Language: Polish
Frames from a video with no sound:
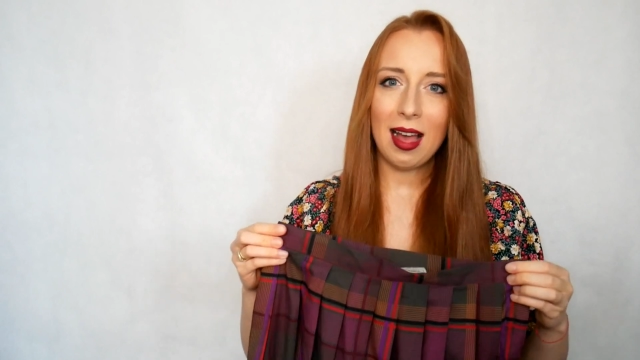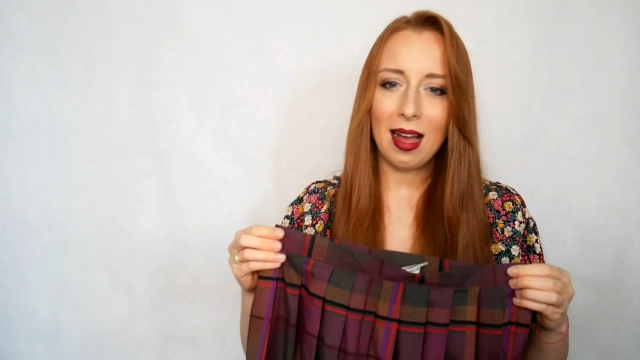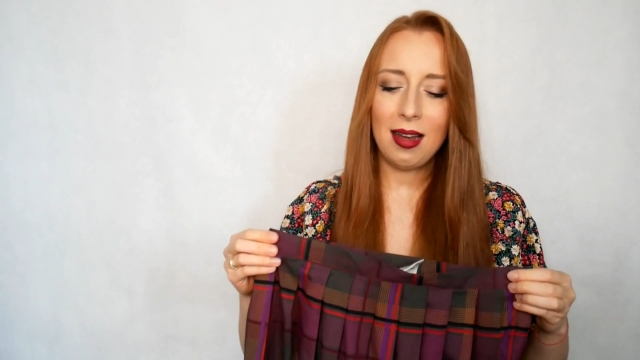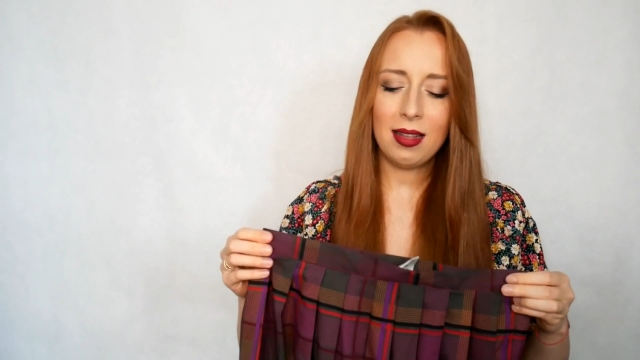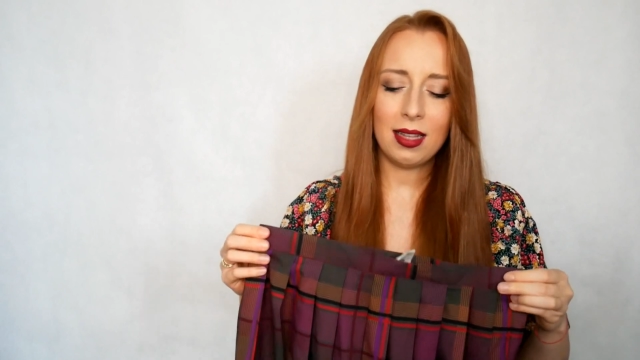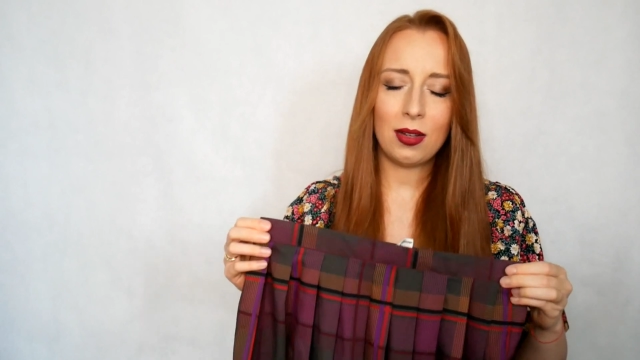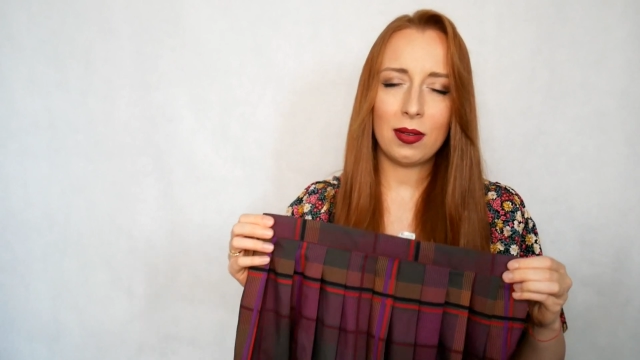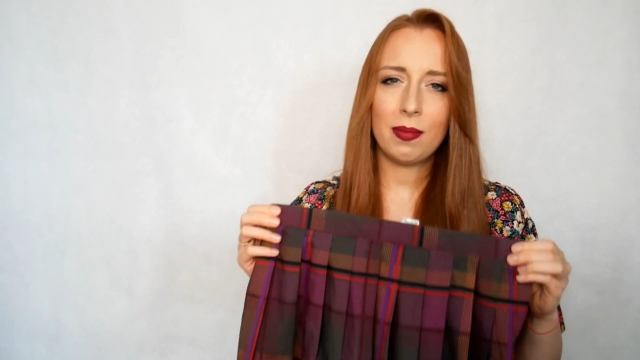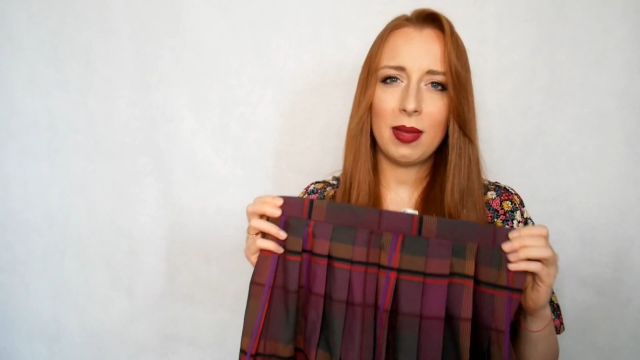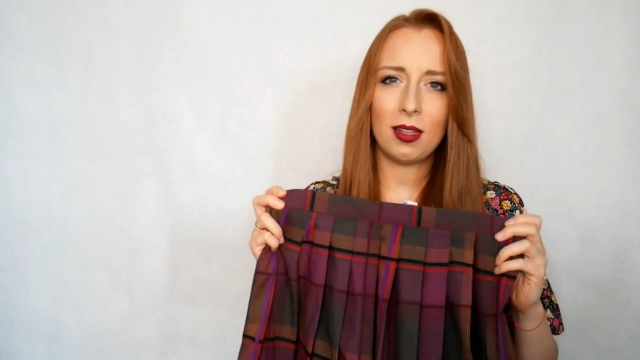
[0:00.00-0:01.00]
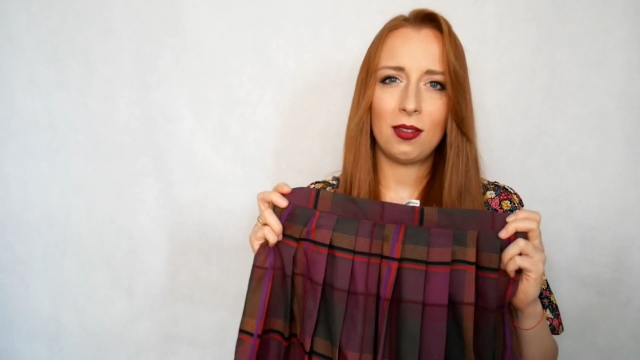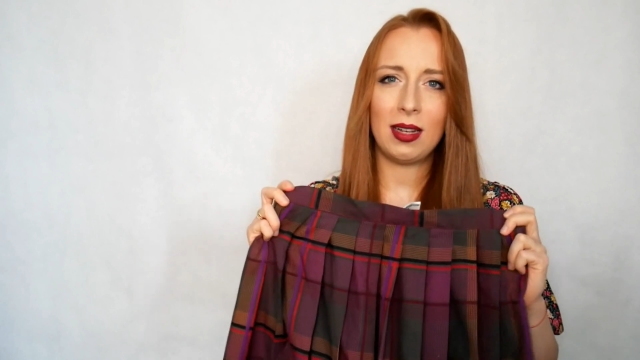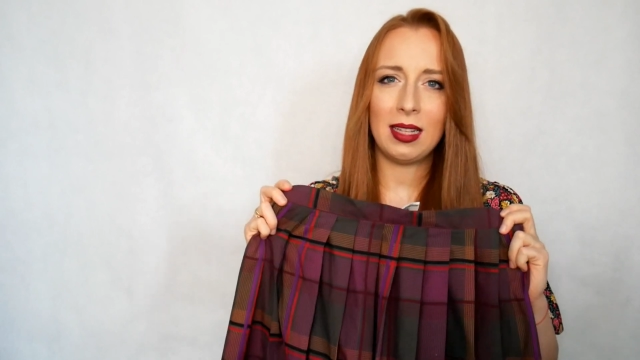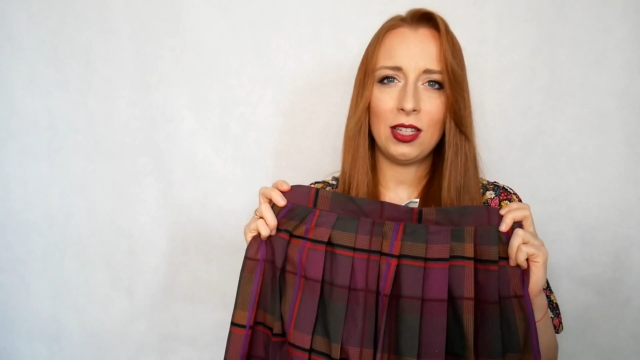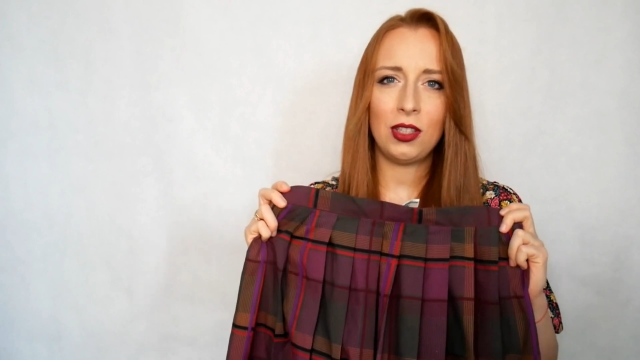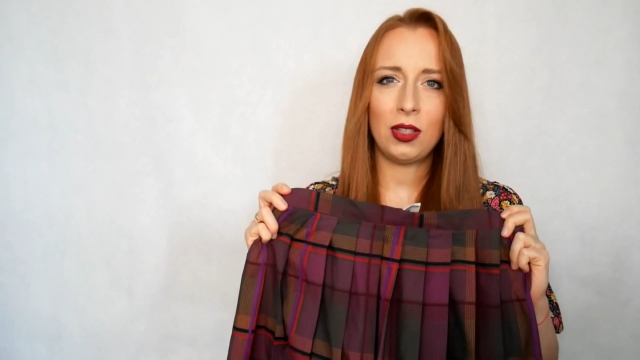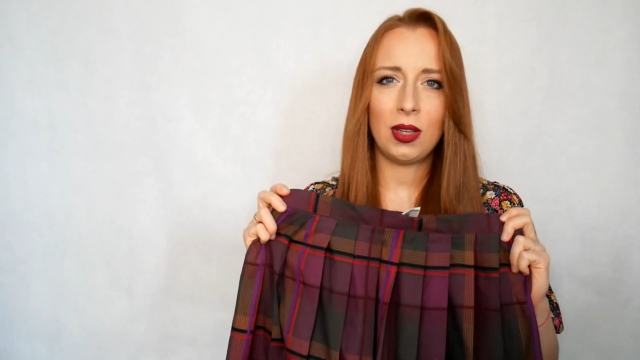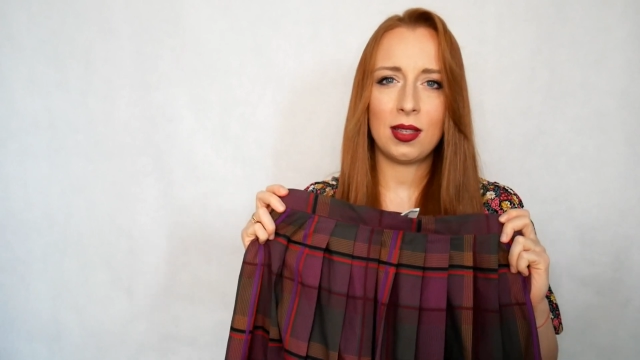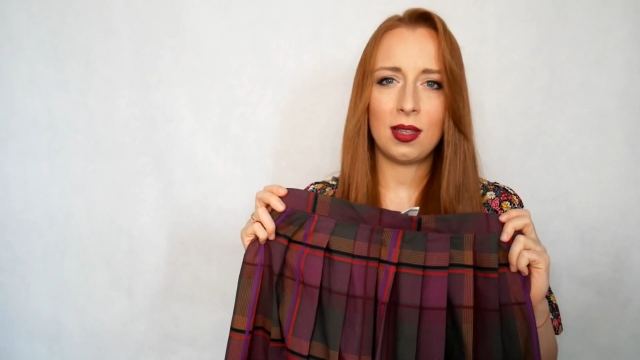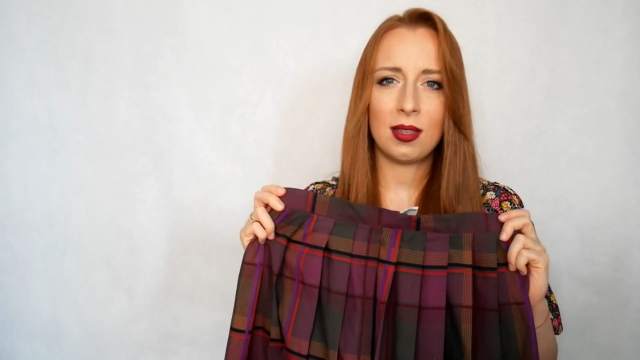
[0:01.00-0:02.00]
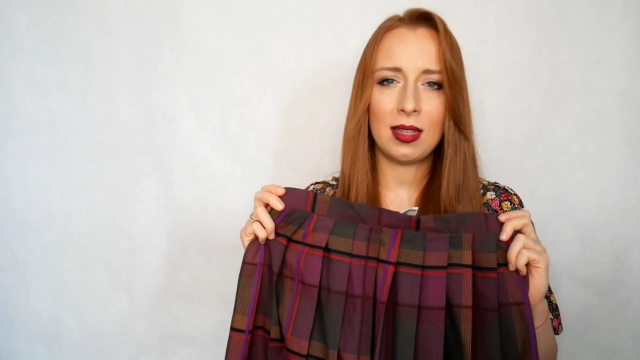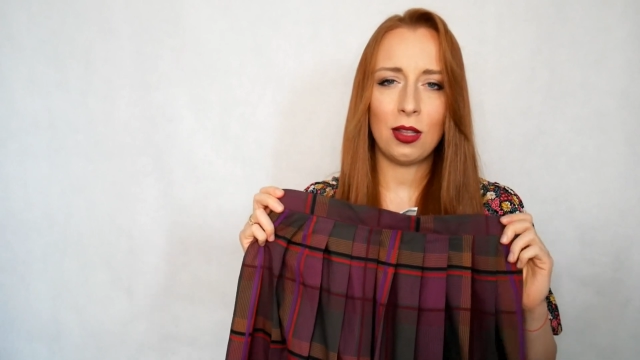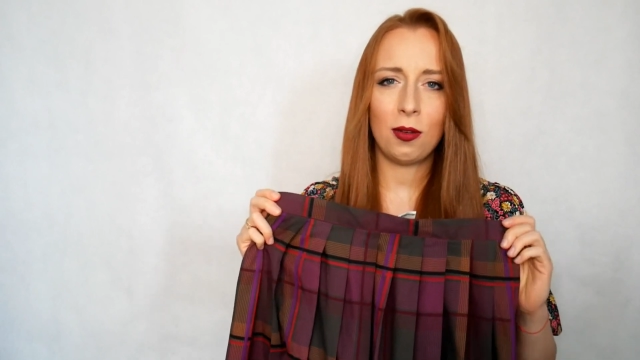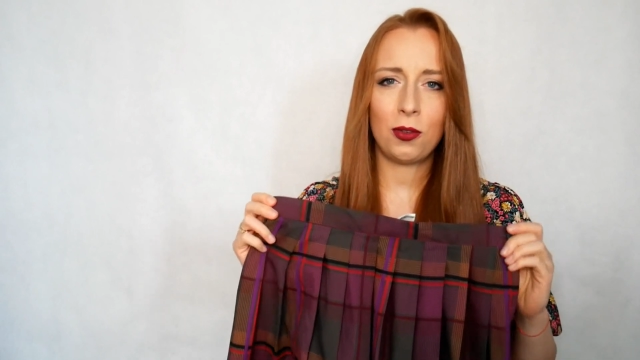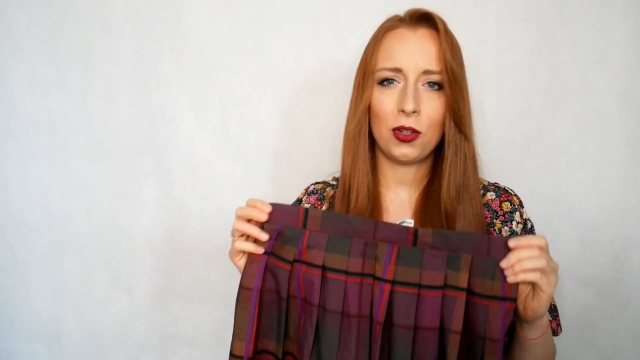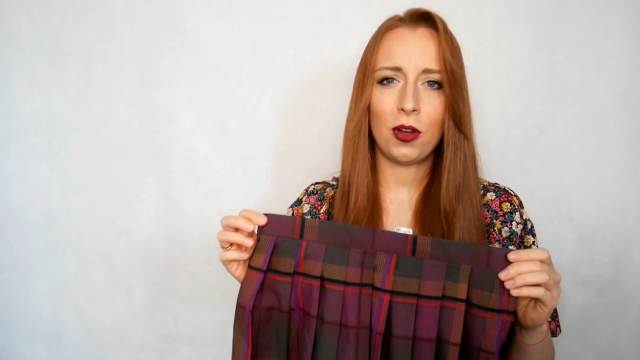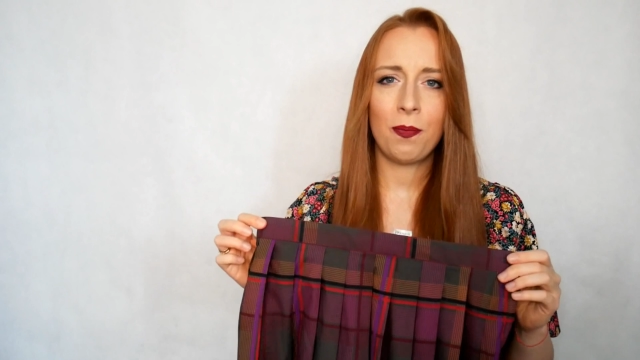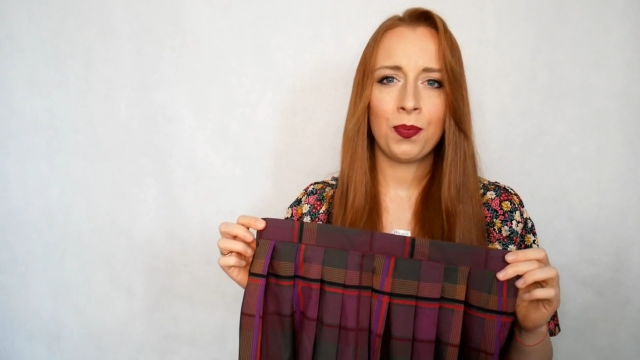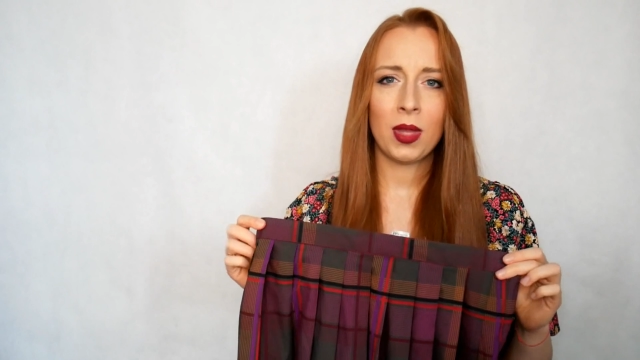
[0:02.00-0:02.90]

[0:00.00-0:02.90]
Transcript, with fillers: ale ten rozmiar 12 to jest stanowczo